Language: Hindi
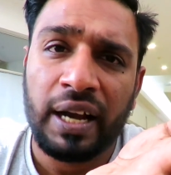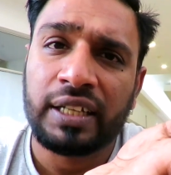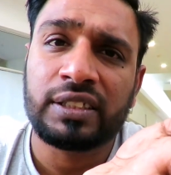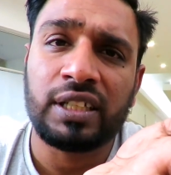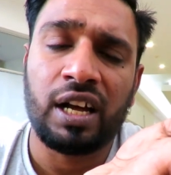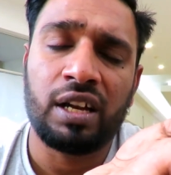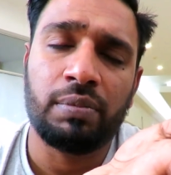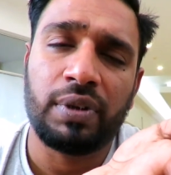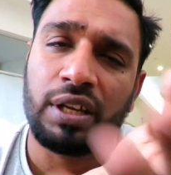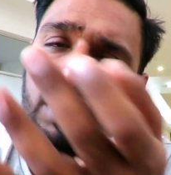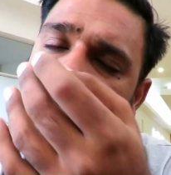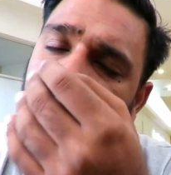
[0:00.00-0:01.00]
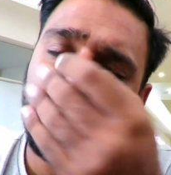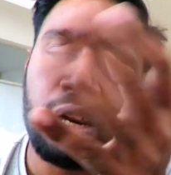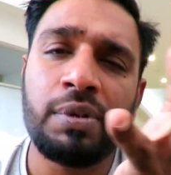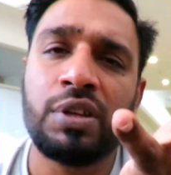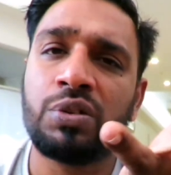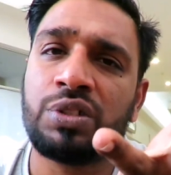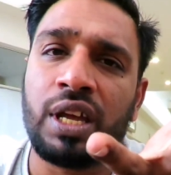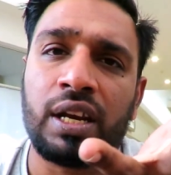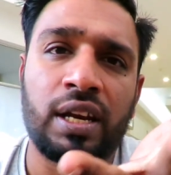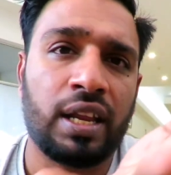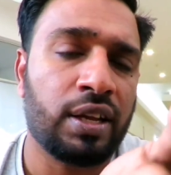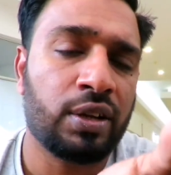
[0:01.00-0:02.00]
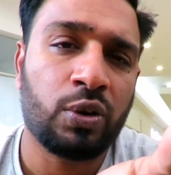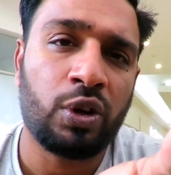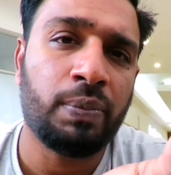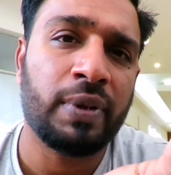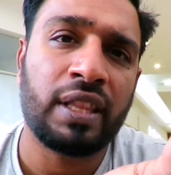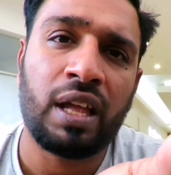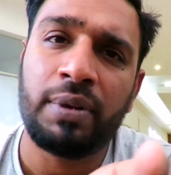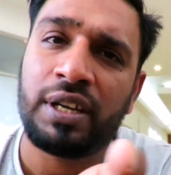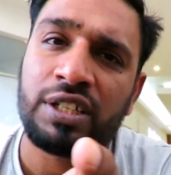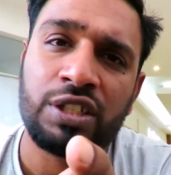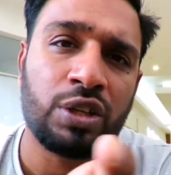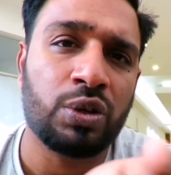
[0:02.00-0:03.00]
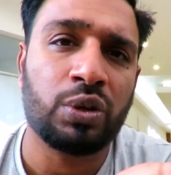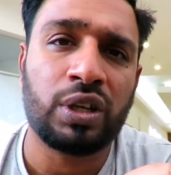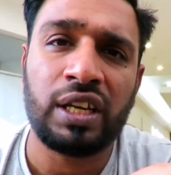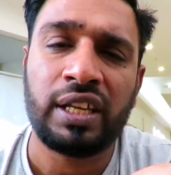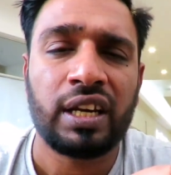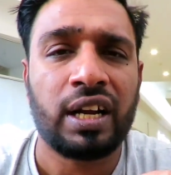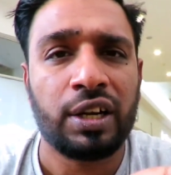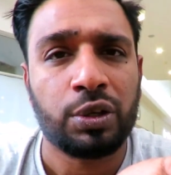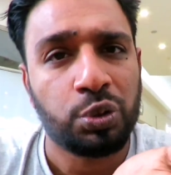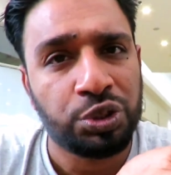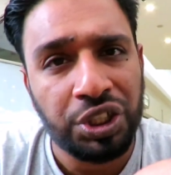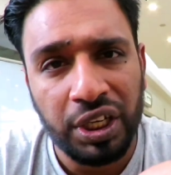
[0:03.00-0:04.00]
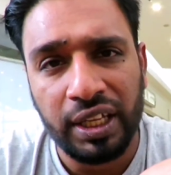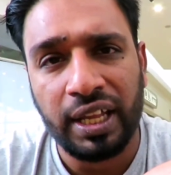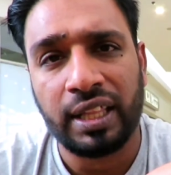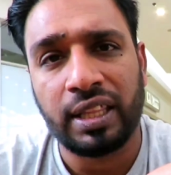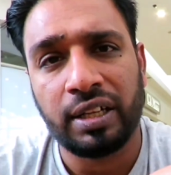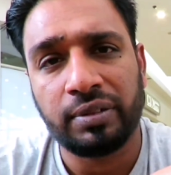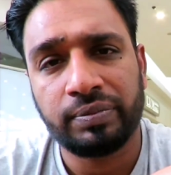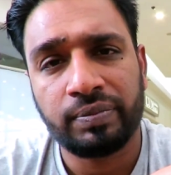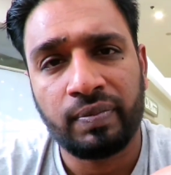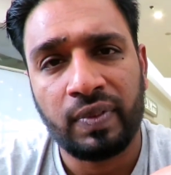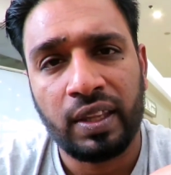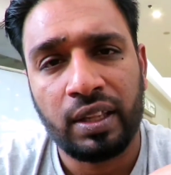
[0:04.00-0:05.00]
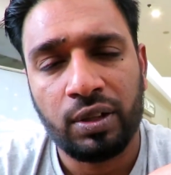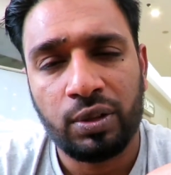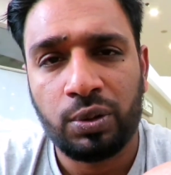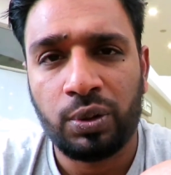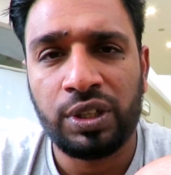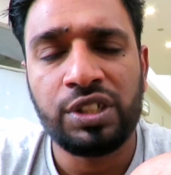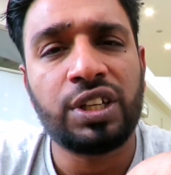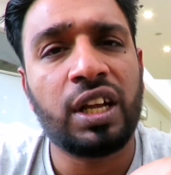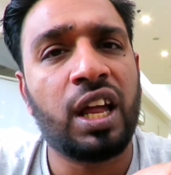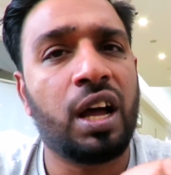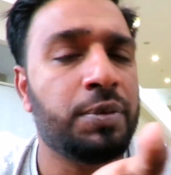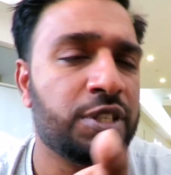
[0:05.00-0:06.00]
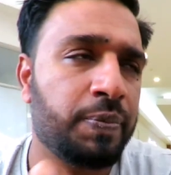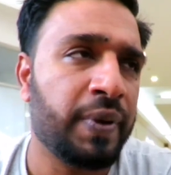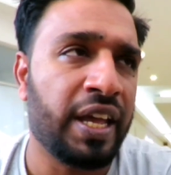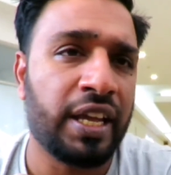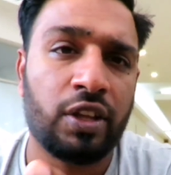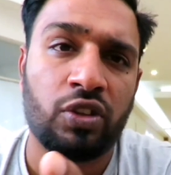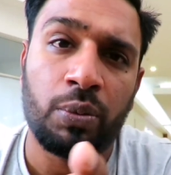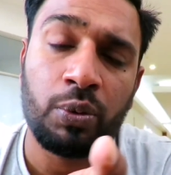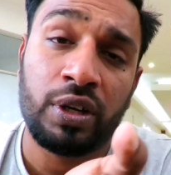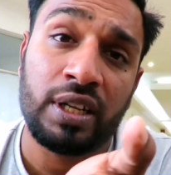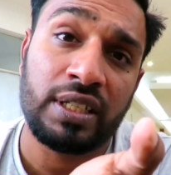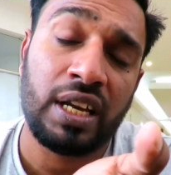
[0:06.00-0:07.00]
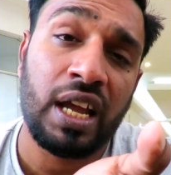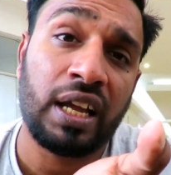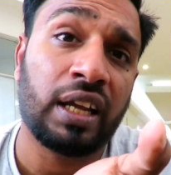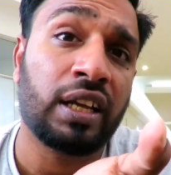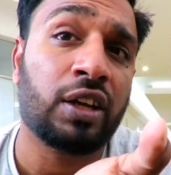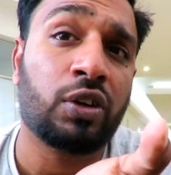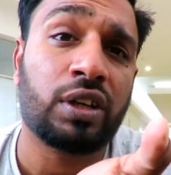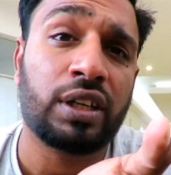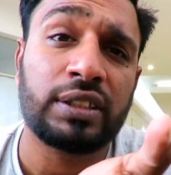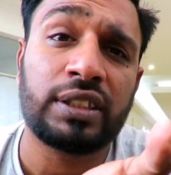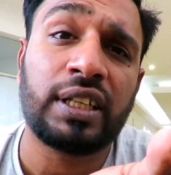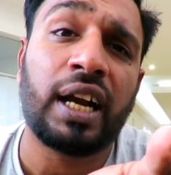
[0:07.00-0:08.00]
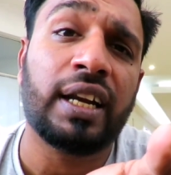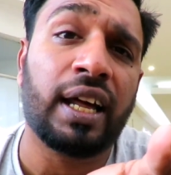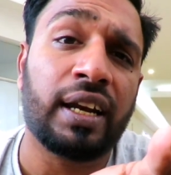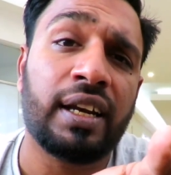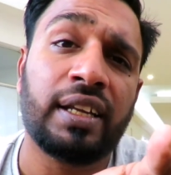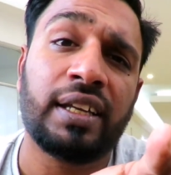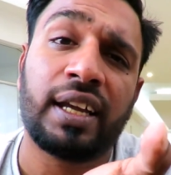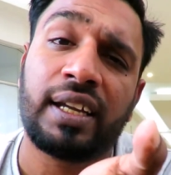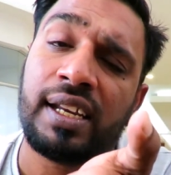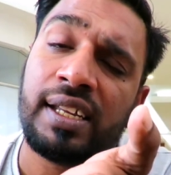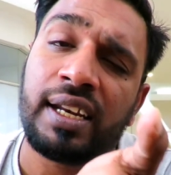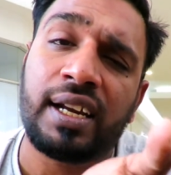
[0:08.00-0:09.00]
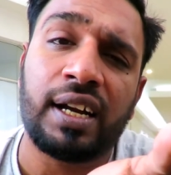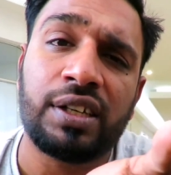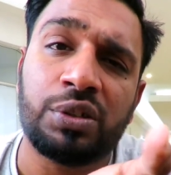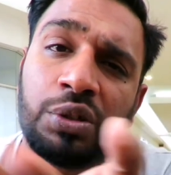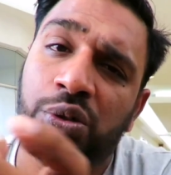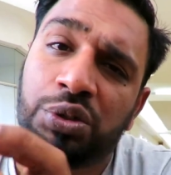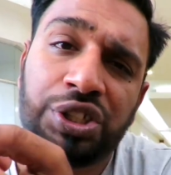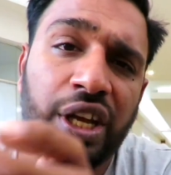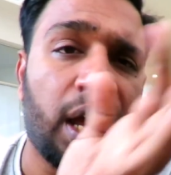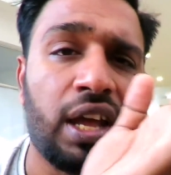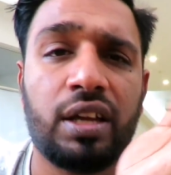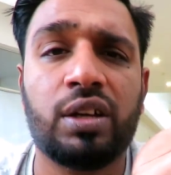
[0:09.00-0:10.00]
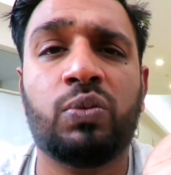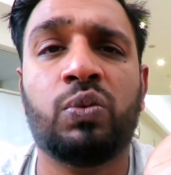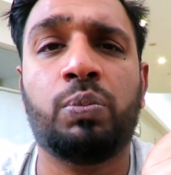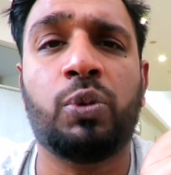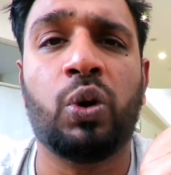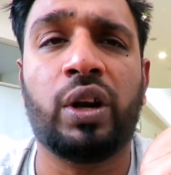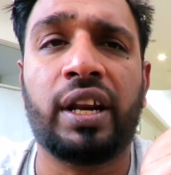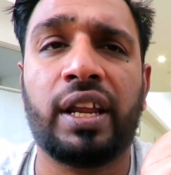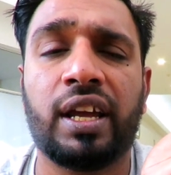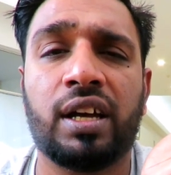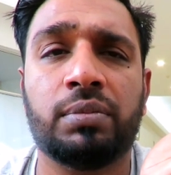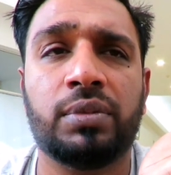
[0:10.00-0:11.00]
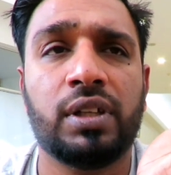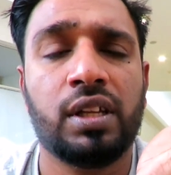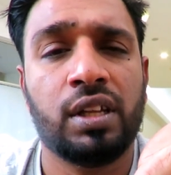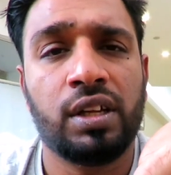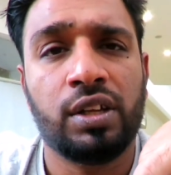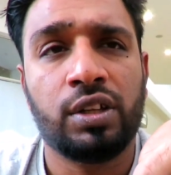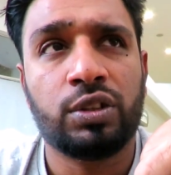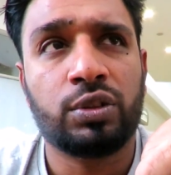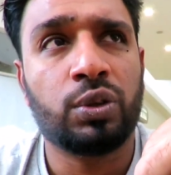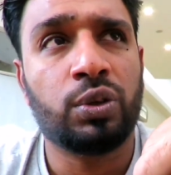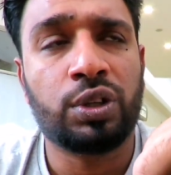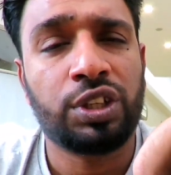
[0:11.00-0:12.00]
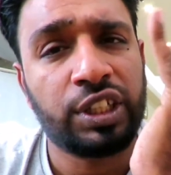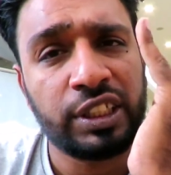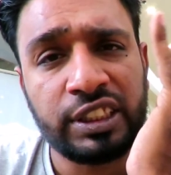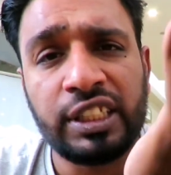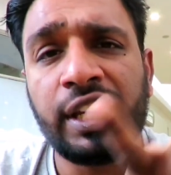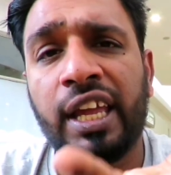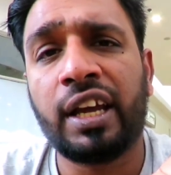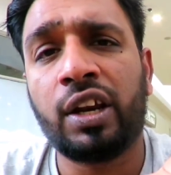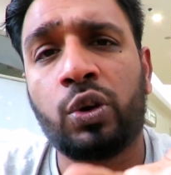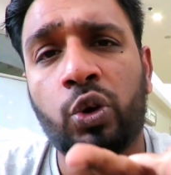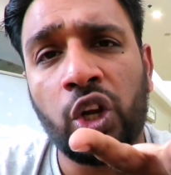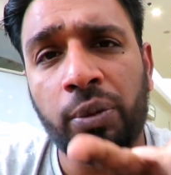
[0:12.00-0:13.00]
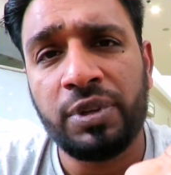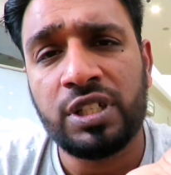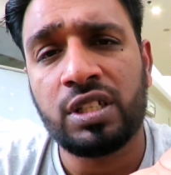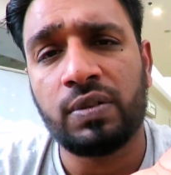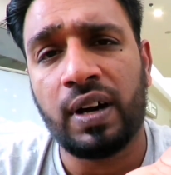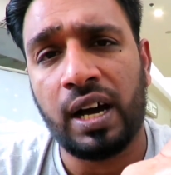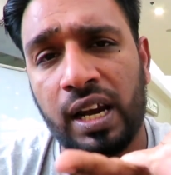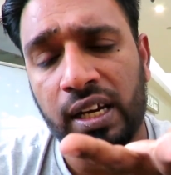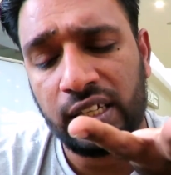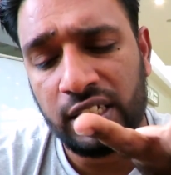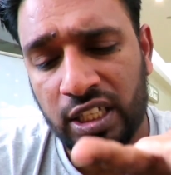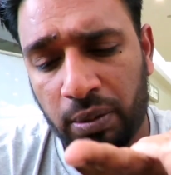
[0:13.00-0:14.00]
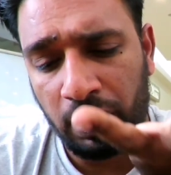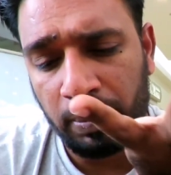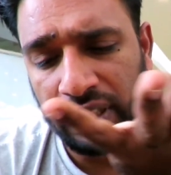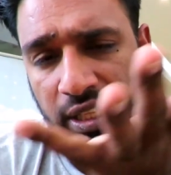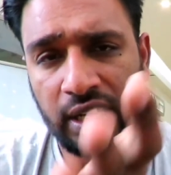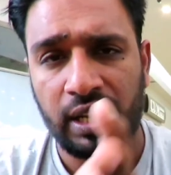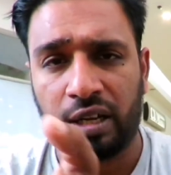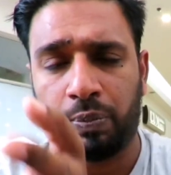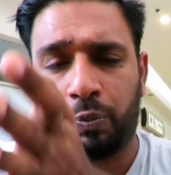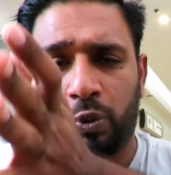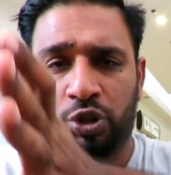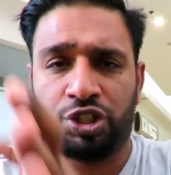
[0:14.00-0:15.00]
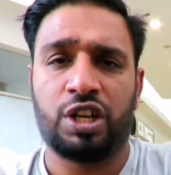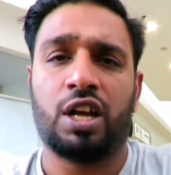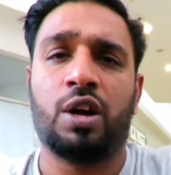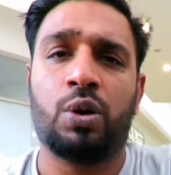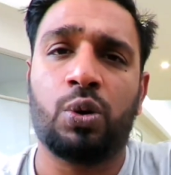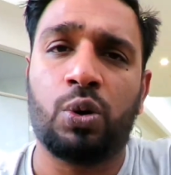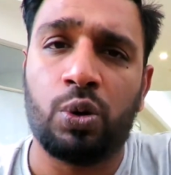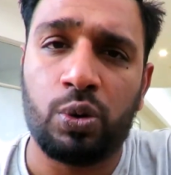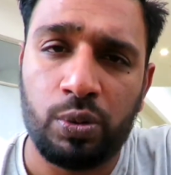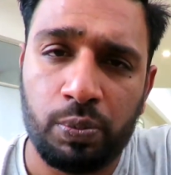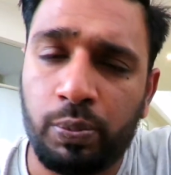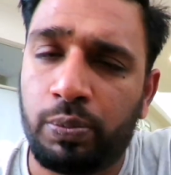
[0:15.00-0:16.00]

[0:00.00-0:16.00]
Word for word: पाकिस्तान में जितने भी न्यूज़ चैनल हैं कोई बंदा भी किसी को क्लियर कट कुछ नहीं कहता तो इन आप इस पर आएँगे तो आपको नज़र आएगा कि किसी का डर नहीं है क्लियर कट जो कुछ है वो बोल रहे हैं हम तो किसी ने अगर कोई भी सवाल किसी भी मतलब पूछना हो